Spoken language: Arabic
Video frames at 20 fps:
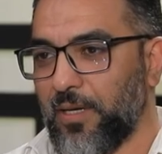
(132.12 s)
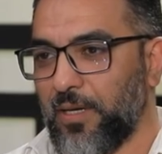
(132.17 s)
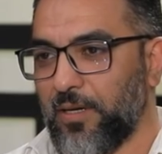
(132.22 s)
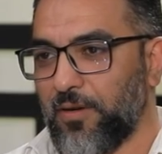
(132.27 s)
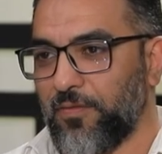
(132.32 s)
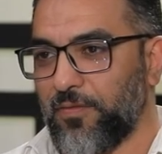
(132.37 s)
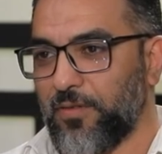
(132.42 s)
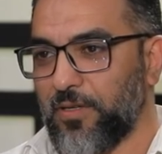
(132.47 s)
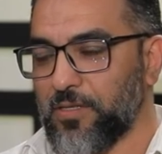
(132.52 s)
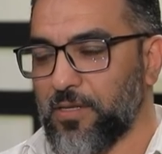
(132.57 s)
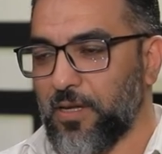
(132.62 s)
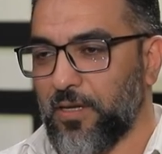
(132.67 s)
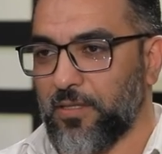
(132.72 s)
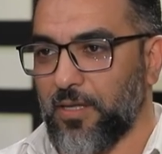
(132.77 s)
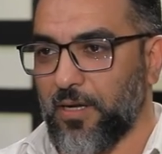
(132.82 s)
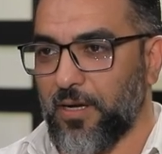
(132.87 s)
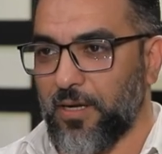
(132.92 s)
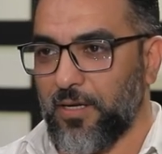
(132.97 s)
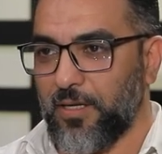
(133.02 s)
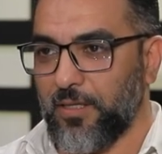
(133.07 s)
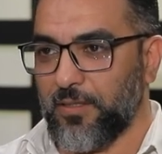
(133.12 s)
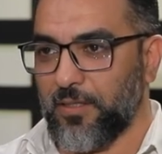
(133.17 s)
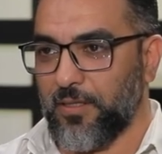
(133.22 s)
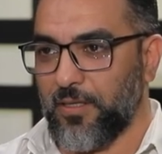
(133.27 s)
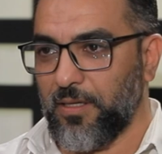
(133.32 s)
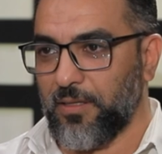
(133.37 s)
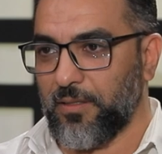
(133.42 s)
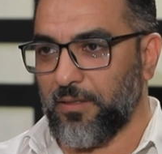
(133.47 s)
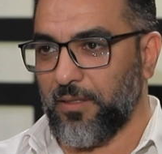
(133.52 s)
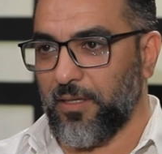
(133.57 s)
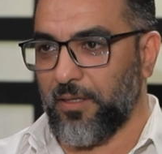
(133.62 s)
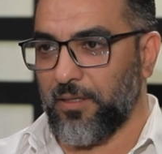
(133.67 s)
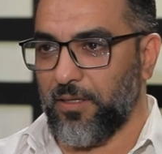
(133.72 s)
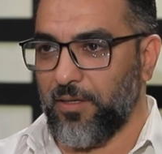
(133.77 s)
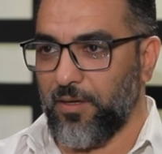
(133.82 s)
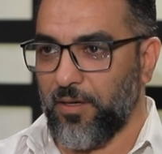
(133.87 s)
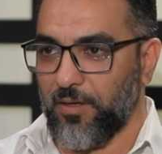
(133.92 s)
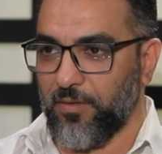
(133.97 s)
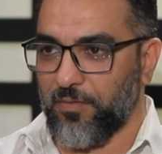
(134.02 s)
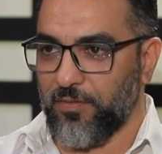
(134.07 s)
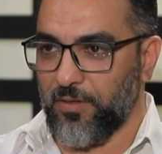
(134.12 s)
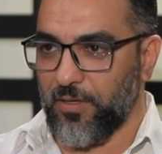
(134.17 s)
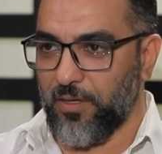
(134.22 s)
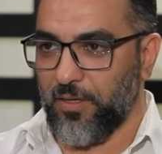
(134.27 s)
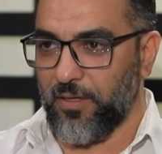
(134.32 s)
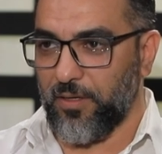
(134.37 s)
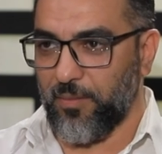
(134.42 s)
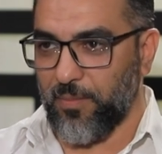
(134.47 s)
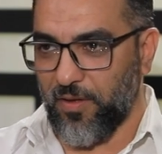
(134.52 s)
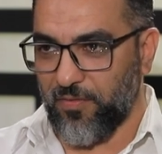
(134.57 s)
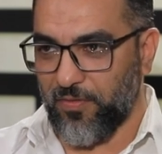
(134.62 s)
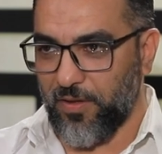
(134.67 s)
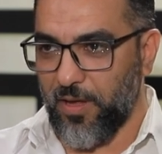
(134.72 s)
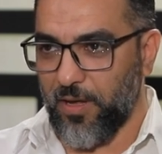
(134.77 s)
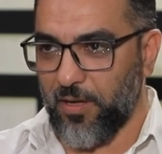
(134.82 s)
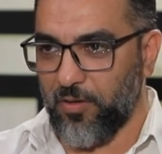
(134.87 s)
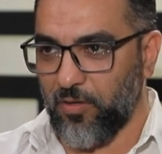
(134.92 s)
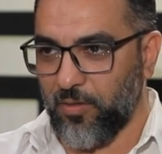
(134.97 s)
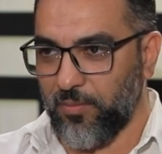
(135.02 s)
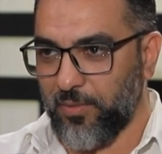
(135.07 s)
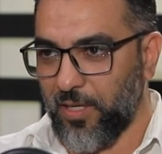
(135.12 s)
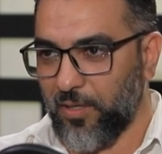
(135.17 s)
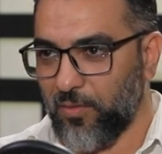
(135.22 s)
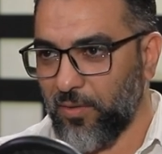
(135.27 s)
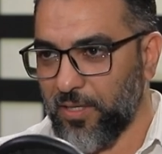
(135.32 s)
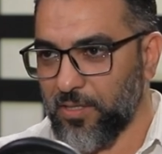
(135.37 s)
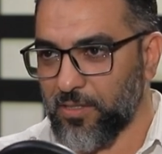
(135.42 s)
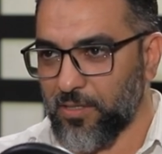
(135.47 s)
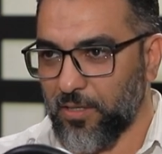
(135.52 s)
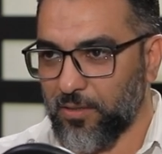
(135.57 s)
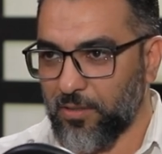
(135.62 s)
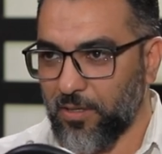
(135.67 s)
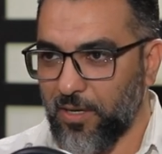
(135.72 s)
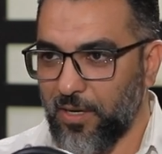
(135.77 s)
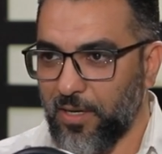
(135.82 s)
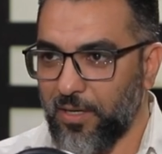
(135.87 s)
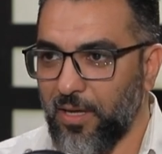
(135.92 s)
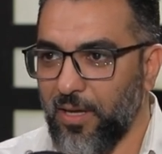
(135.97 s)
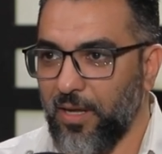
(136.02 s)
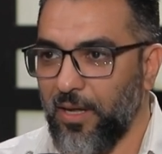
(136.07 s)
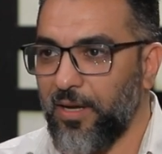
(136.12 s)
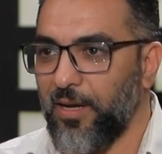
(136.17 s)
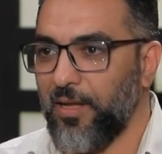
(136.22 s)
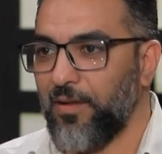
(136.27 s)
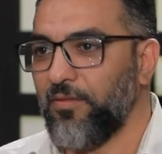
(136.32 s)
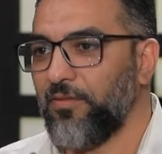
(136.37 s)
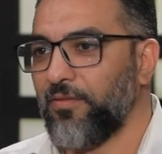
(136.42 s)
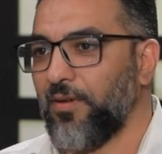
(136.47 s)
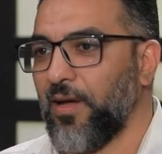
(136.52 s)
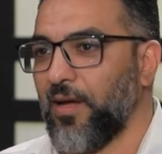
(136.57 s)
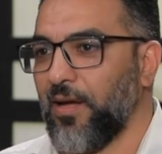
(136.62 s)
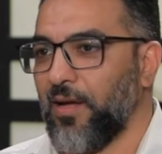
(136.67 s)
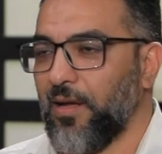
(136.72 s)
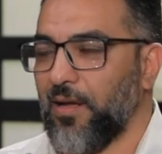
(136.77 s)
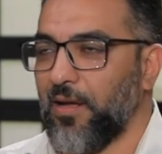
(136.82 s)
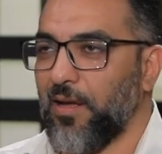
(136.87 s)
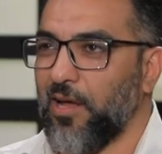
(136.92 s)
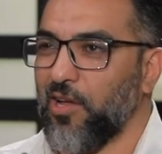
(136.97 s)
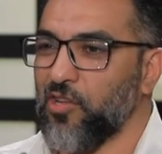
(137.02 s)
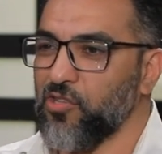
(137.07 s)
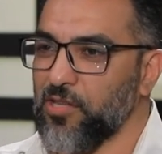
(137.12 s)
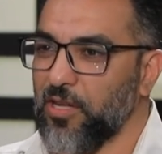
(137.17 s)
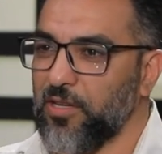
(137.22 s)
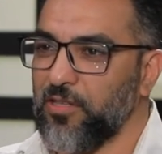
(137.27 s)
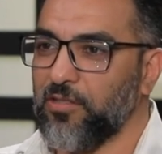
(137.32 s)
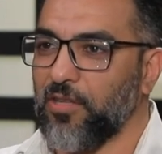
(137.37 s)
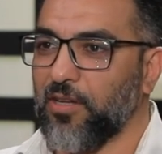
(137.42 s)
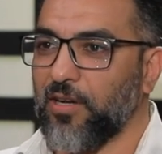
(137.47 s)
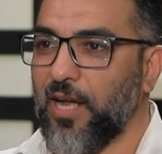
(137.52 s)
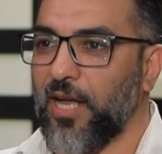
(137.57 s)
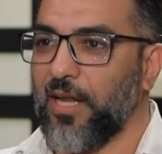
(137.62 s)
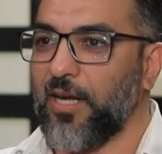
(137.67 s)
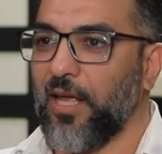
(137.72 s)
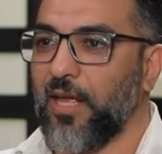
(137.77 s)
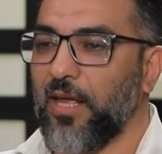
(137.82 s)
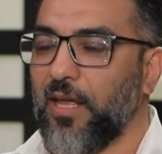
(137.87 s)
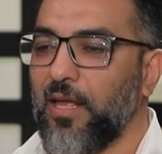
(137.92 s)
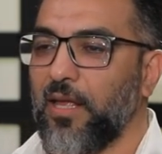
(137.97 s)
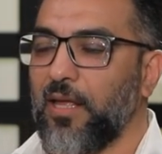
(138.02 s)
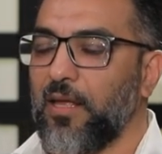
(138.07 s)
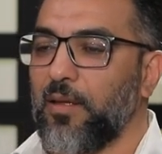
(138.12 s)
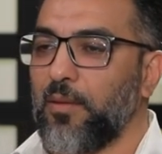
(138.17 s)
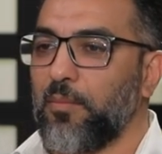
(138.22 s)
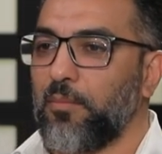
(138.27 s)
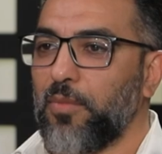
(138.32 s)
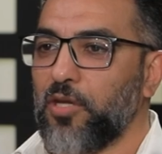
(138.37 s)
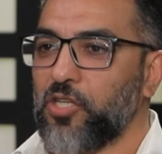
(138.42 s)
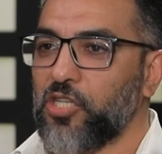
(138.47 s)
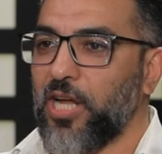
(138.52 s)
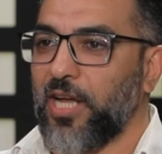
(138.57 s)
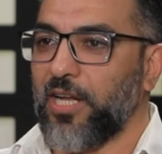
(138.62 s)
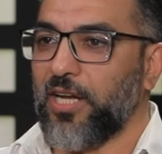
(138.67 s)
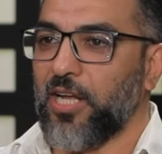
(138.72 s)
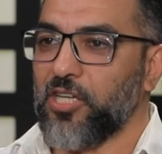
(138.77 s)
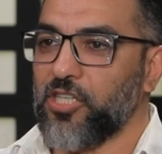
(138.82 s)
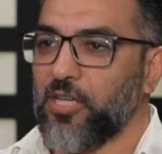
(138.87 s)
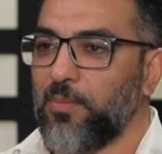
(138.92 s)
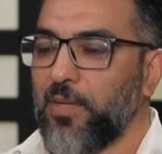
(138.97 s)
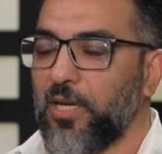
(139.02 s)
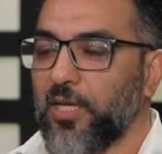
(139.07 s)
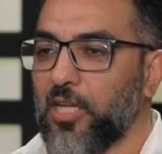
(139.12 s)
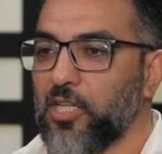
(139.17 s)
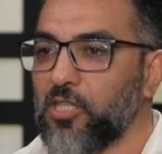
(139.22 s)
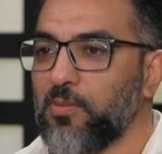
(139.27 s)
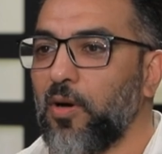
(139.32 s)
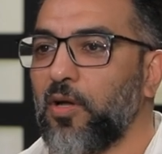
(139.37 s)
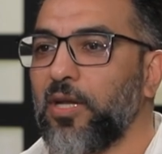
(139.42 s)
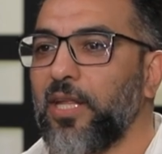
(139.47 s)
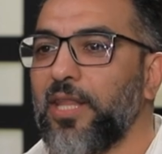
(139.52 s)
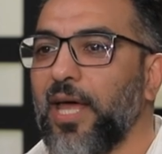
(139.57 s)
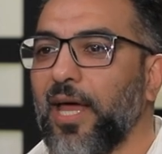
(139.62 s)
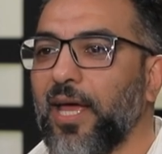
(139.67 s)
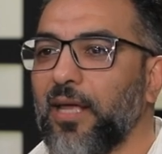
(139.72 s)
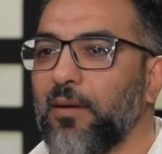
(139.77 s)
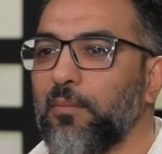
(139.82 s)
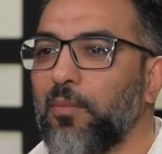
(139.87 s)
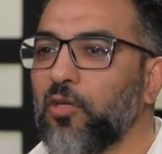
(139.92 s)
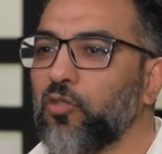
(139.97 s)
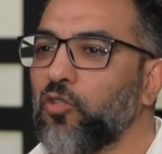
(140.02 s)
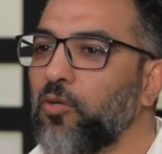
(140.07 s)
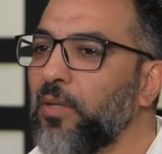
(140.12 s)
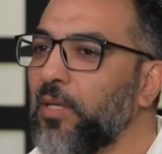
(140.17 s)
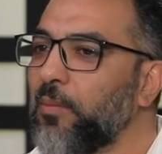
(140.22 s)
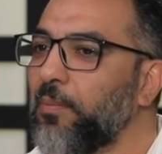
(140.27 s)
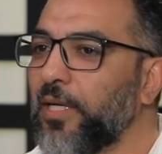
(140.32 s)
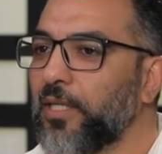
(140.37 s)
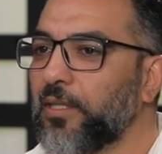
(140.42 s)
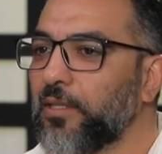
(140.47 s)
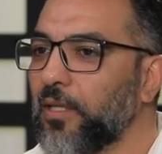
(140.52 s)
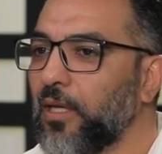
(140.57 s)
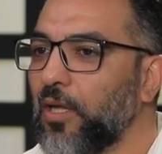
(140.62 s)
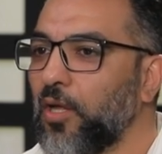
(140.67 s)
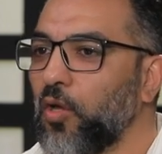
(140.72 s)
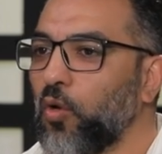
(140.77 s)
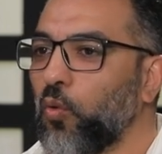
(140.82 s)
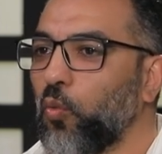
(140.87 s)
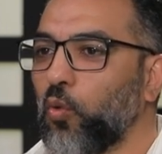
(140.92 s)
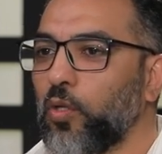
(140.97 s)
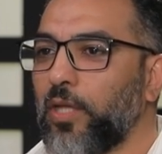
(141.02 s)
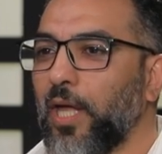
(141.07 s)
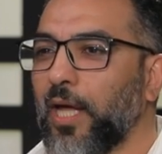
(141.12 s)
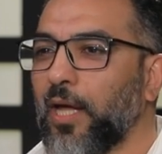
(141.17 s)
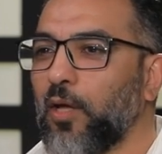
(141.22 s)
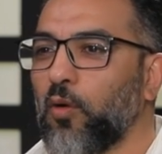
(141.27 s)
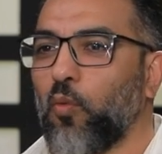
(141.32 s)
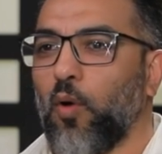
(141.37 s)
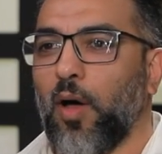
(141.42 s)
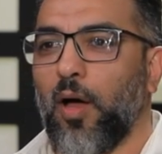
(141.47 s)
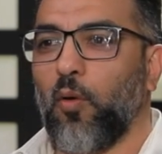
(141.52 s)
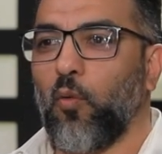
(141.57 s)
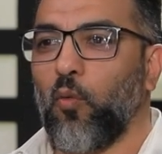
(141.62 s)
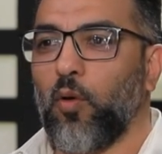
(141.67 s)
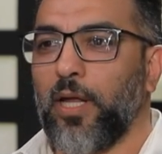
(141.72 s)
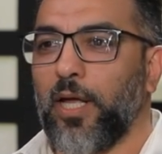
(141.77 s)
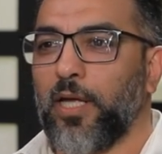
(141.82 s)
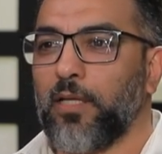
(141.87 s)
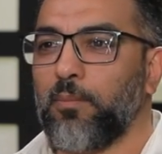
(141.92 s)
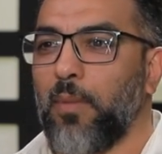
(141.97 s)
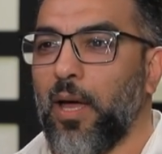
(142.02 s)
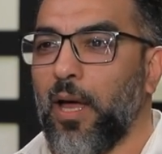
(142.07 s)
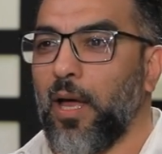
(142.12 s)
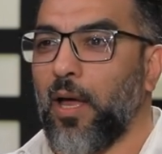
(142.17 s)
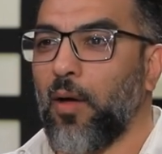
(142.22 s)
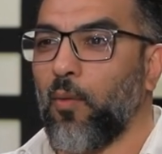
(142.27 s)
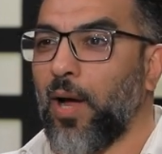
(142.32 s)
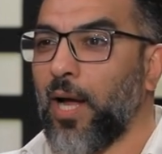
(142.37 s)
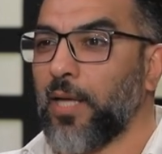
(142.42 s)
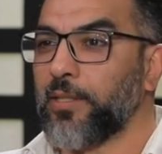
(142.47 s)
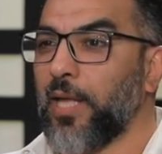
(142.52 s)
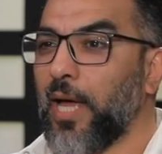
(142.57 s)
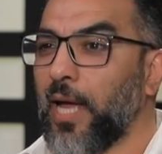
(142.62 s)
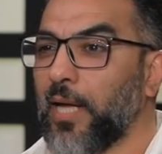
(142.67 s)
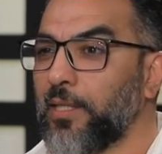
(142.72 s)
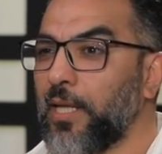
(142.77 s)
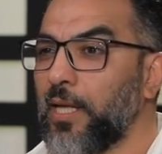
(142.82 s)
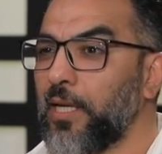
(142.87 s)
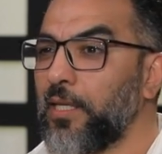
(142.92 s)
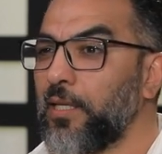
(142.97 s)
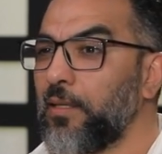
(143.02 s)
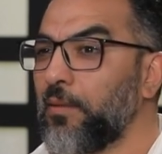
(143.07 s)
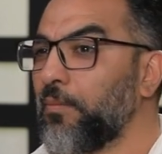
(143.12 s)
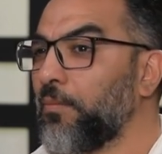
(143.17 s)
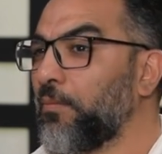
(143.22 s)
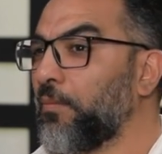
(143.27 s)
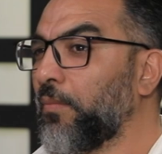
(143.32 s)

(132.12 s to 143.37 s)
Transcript: نعرف نسيطر على الحته ديت يعني نعرف ان يبقى فيها نوع من انواع السيطره انا انا ينفع اسيطر على مشاعري عشان ما نكدش ما انا داخل برضه من البيت وداخل و... ولقيت بقى واحده قاعده لي